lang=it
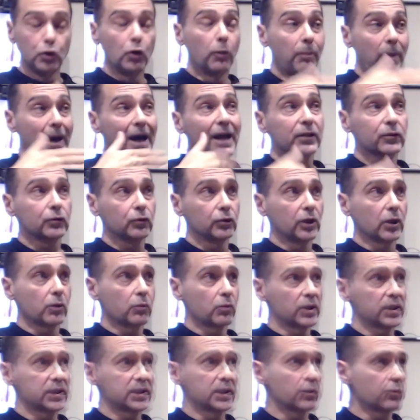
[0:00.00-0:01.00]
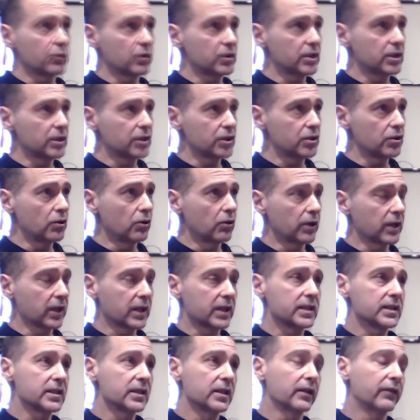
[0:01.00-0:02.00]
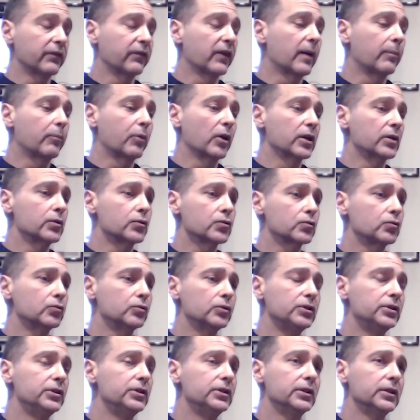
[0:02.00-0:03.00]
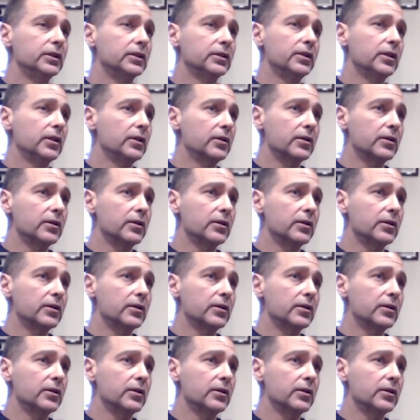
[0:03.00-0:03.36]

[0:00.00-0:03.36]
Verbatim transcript: Io parto da questa posizione che si rifà poi agli studi di